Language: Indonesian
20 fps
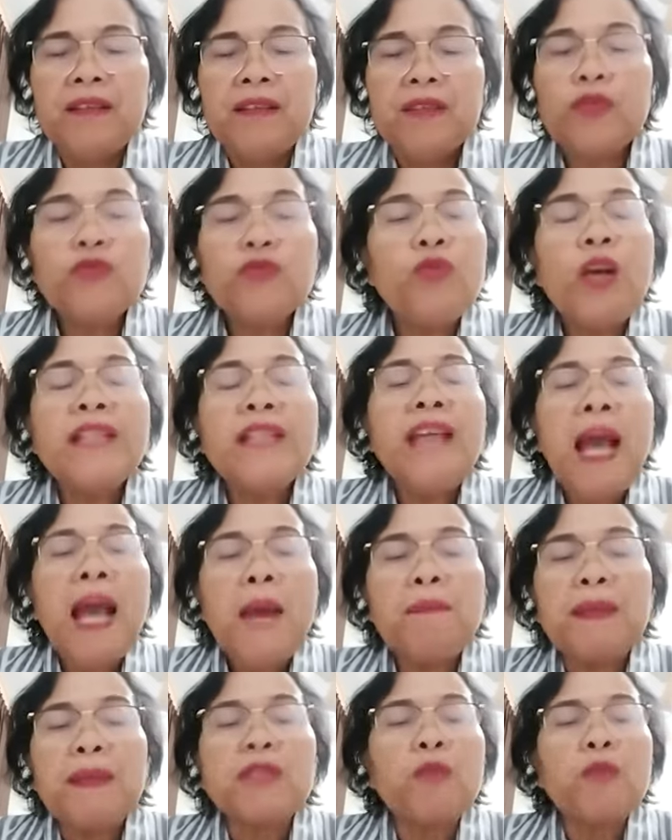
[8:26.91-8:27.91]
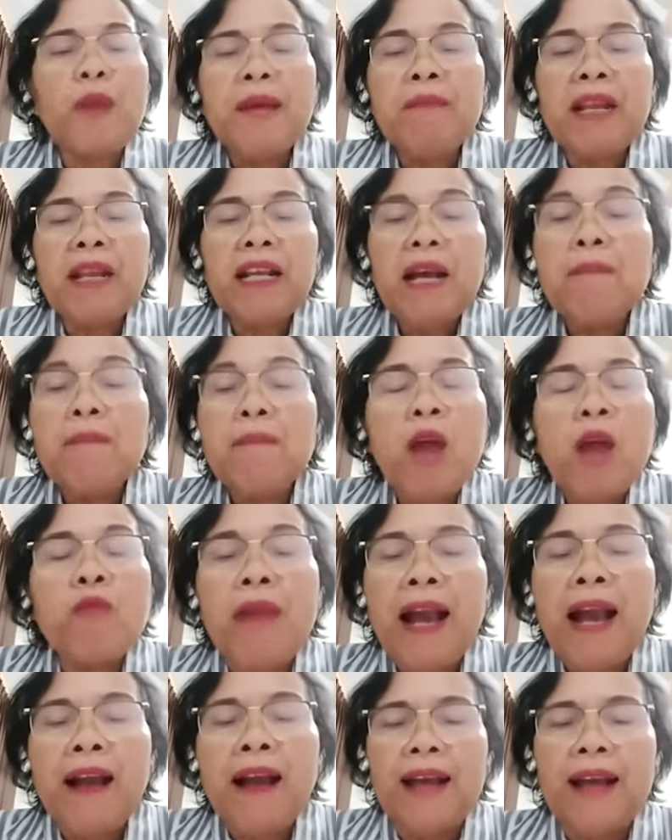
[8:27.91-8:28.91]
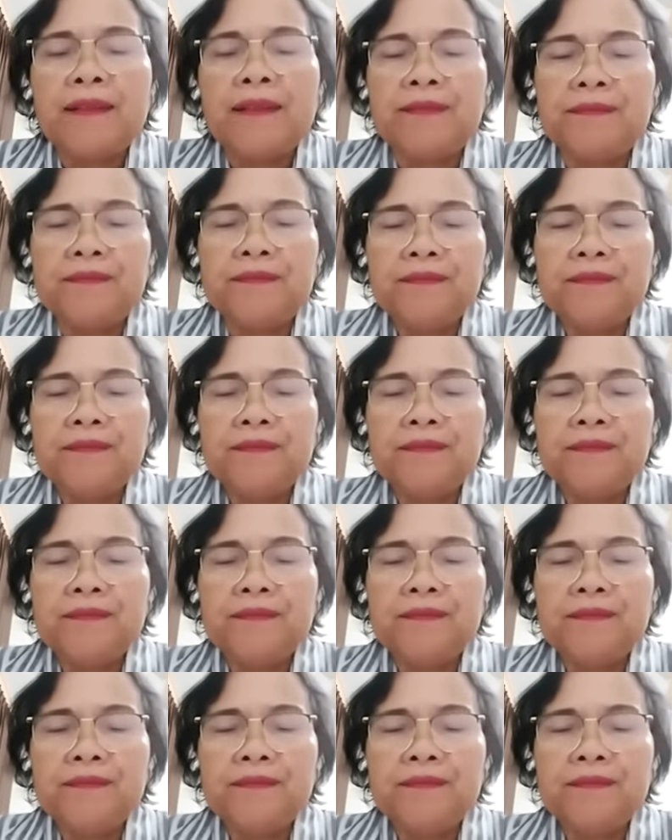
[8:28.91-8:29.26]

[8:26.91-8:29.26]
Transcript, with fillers: Tujuannya apa? Supaya mereka mau makan.